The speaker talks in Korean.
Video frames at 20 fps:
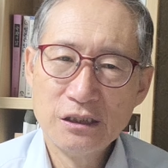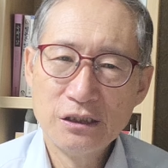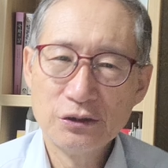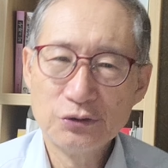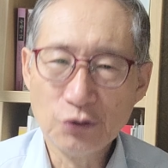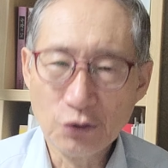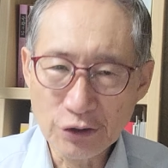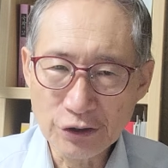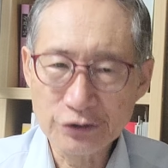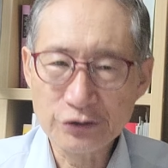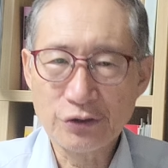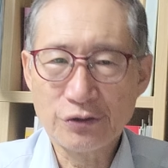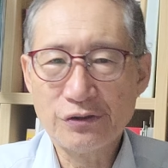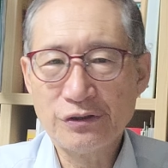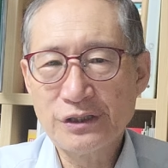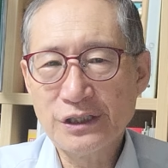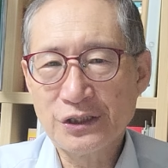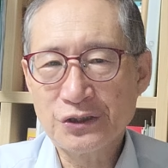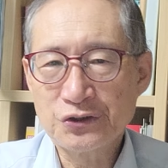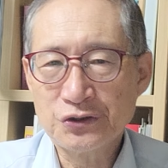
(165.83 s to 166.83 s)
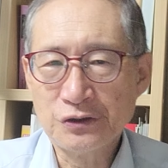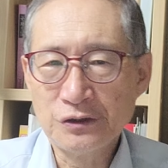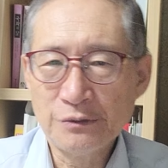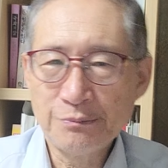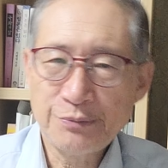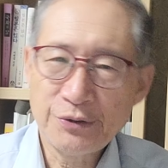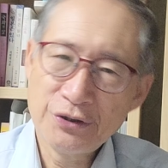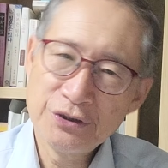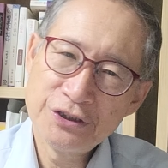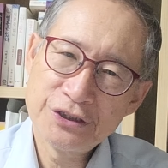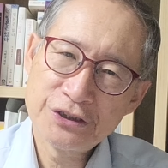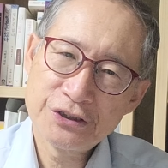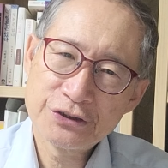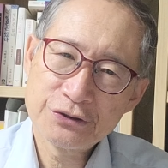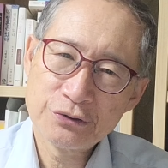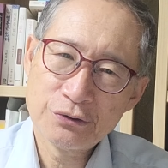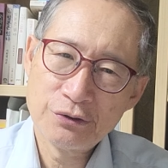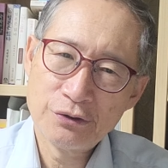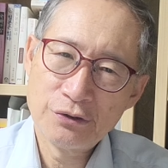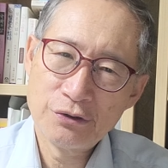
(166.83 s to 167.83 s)
놀이터를 갖춘
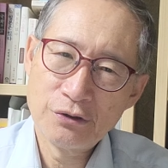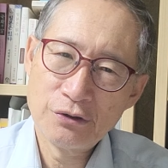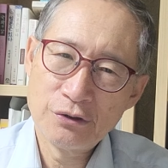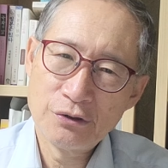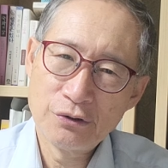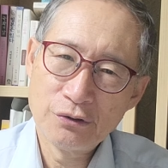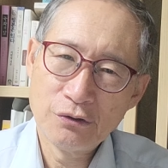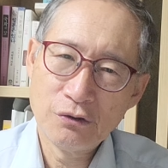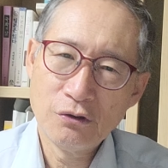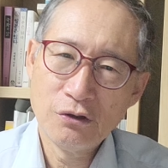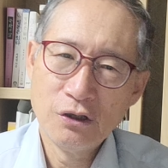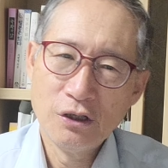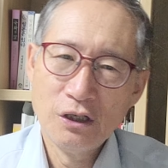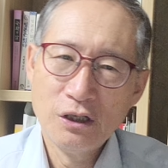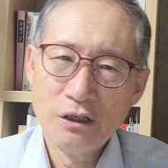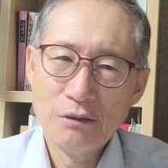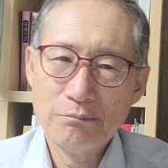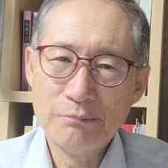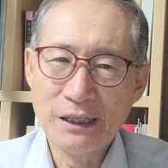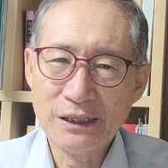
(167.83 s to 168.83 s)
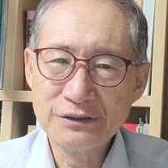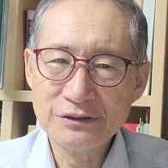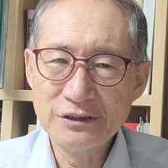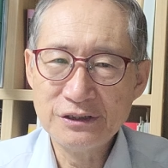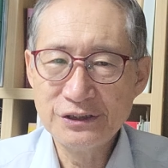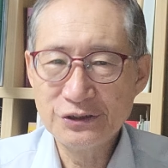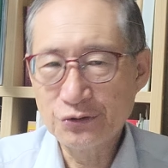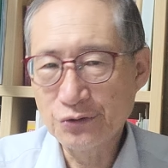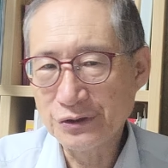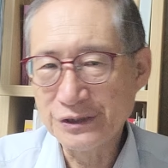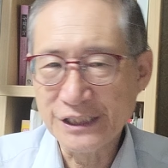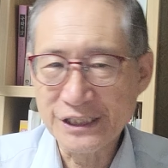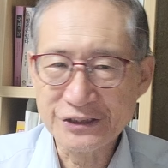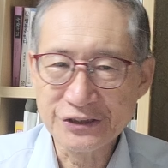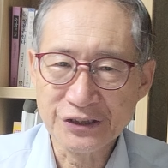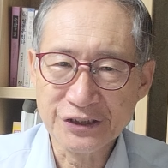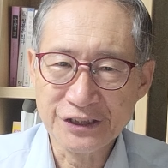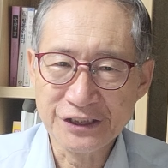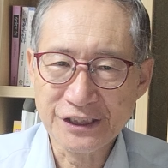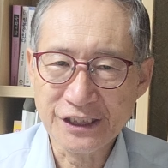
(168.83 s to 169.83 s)
편의시설로 만들 또
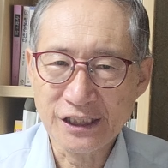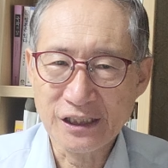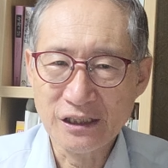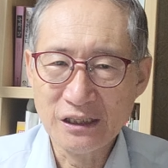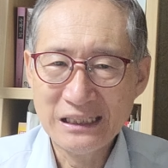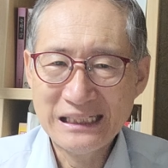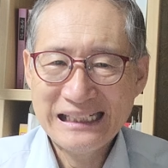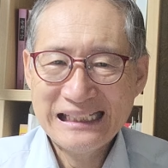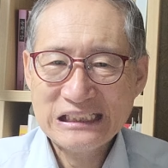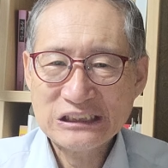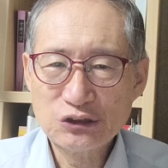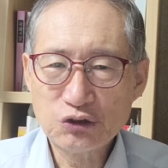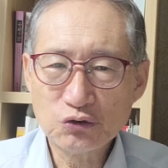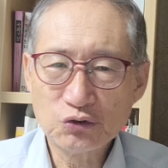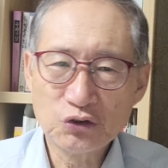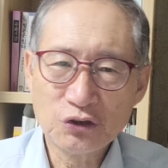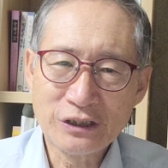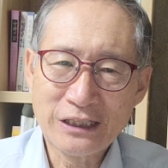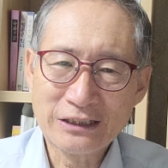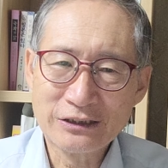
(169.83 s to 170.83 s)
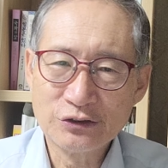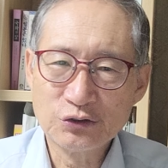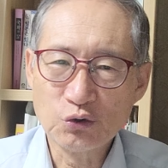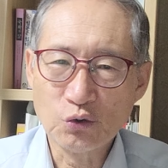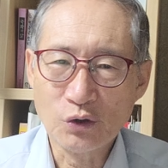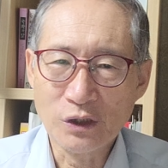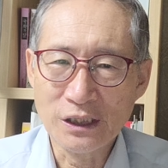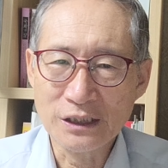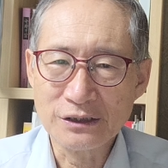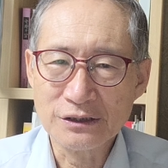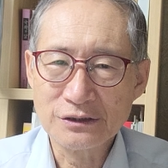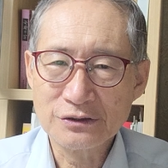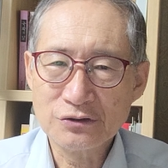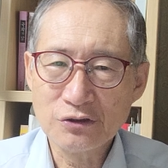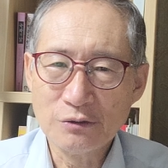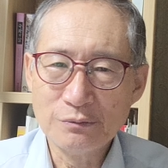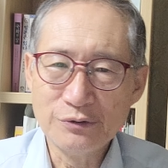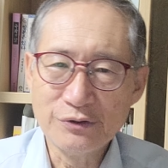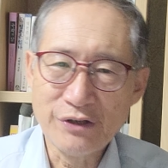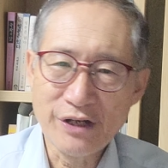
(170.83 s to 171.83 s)
예정이다. 충전하는 동안
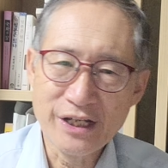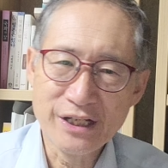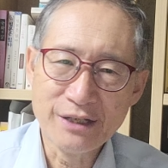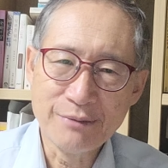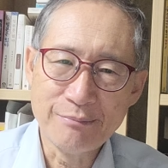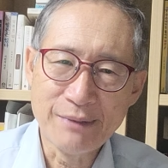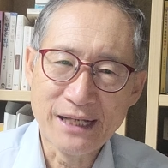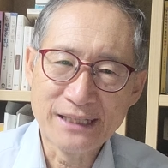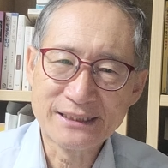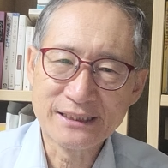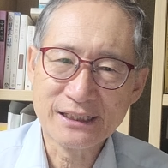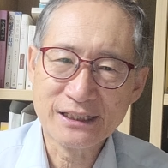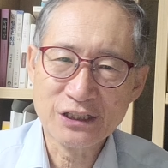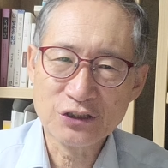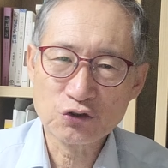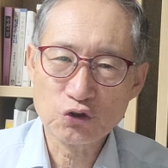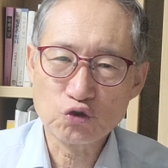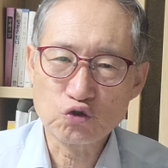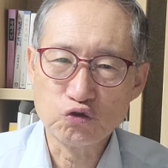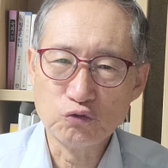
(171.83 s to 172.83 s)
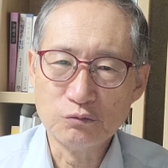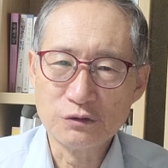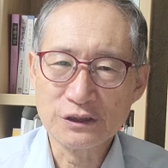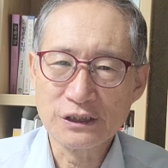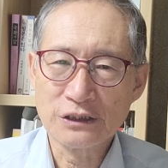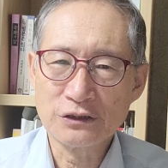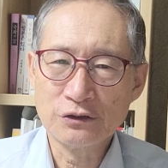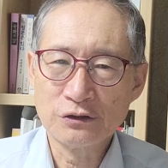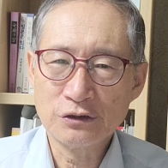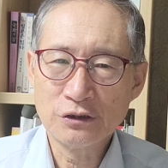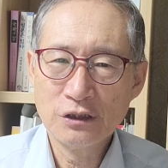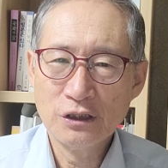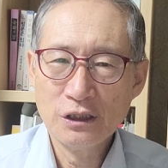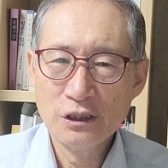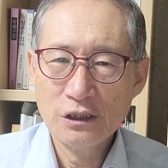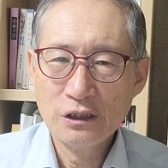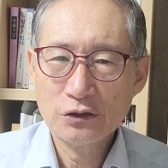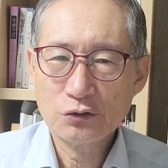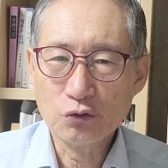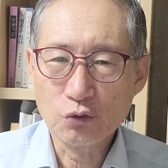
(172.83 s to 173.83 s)
서브웨이 매장에서 주문하는
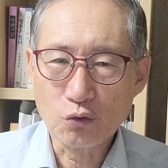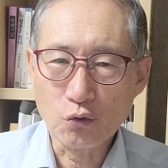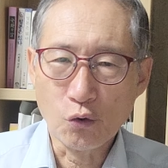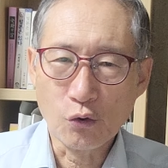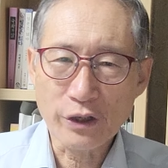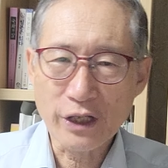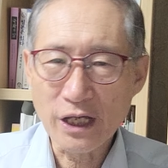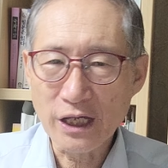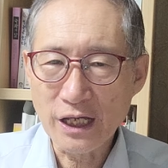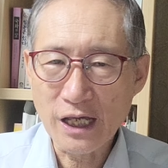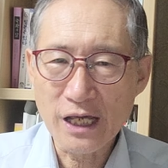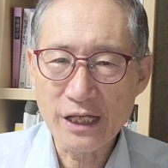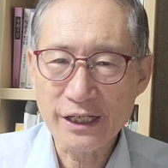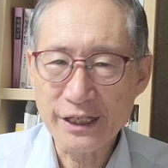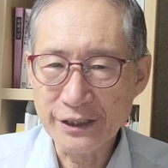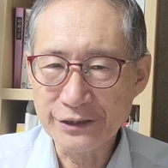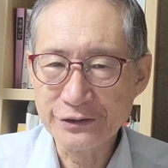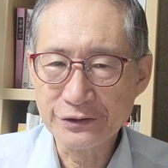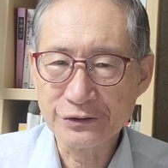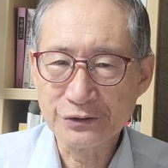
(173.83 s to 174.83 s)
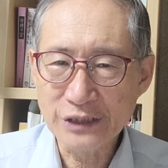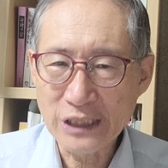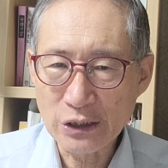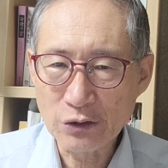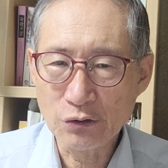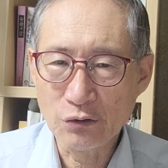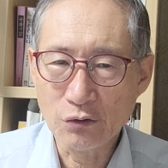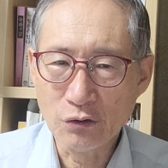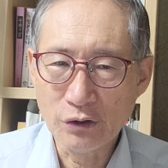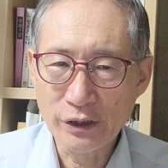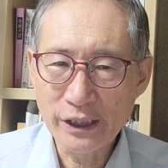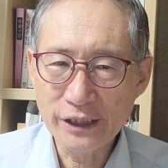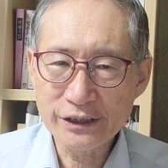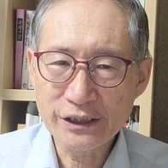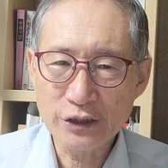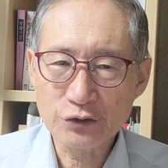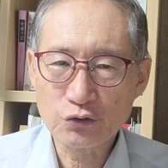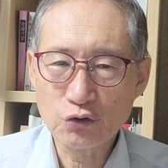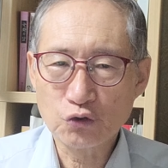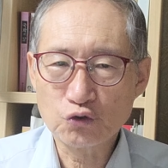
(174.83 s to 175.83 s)
또 고객에게는 따로
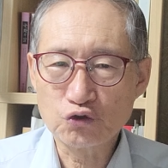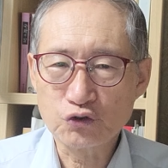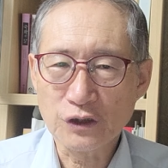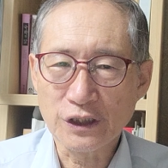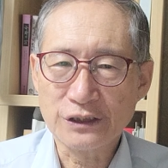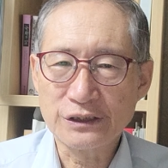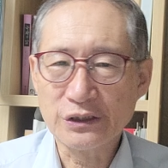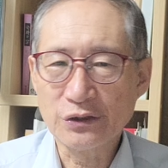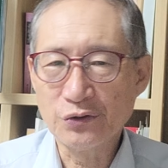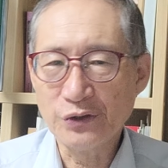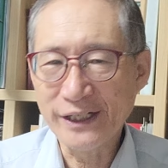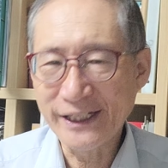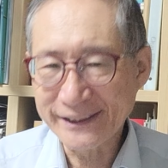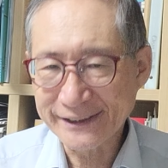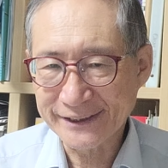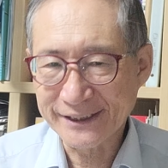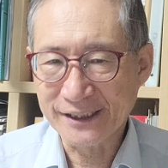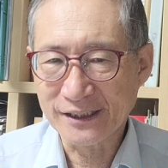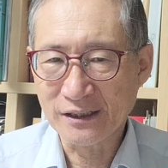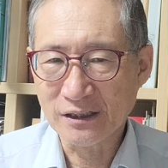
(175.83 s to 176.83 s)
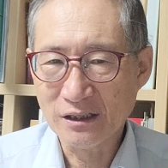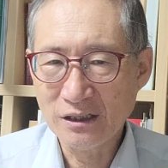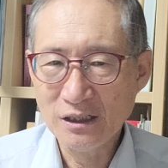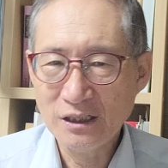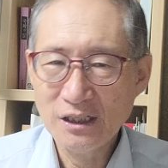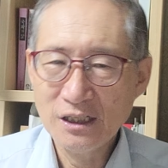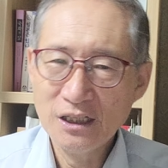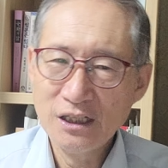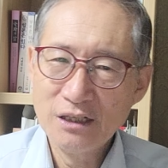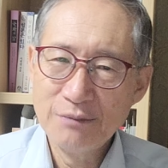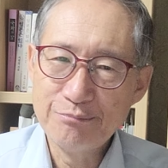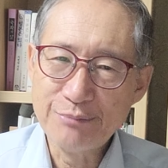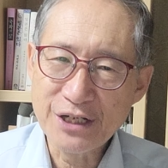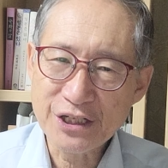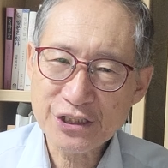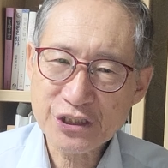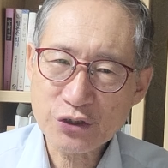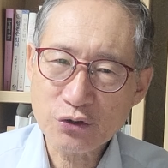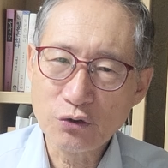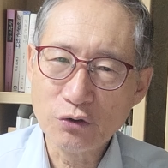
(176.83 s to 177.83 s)
혜택도 주겠다고 했다.
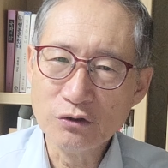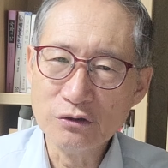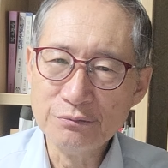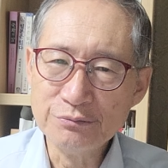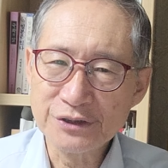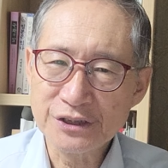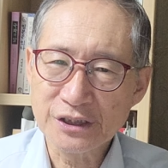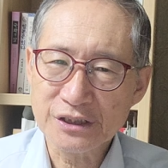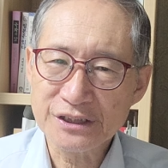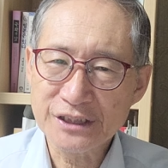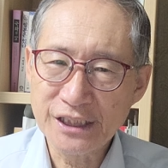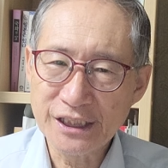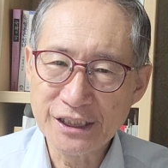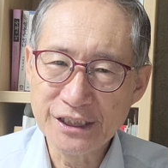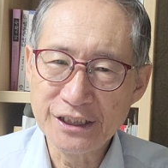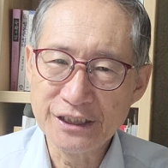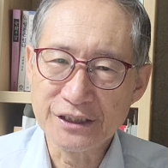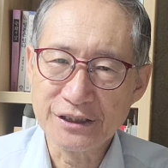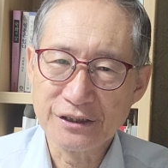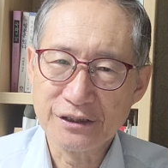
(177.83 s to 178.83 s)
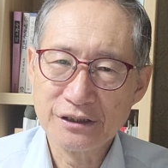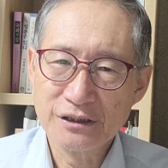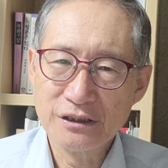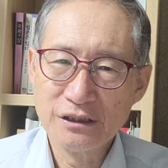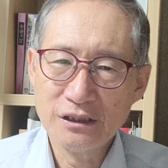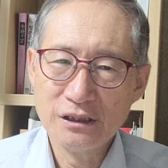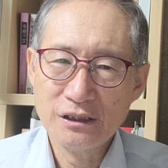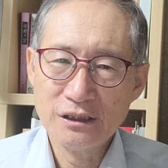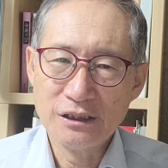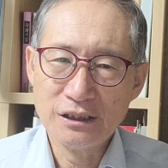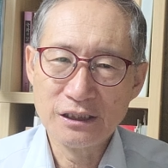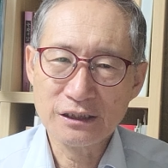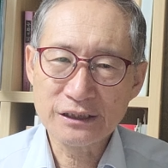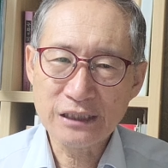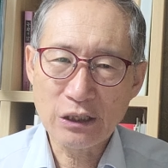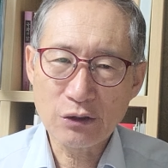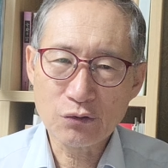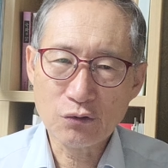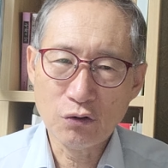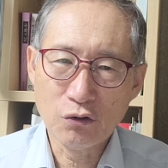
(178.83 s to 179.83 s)
멕시코 음식 체인
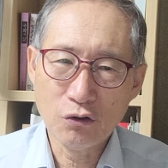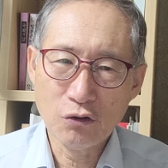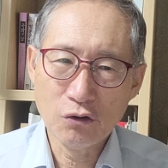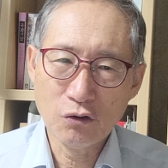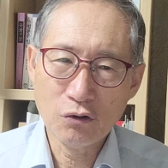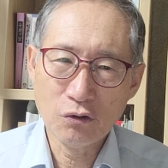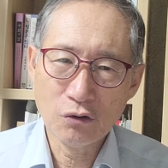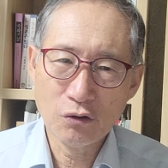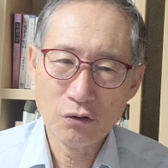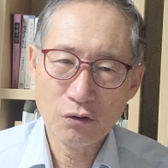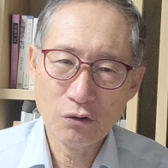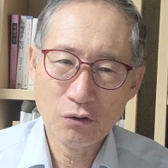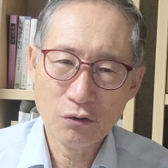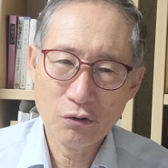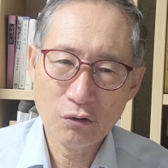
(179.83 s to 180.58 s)
타코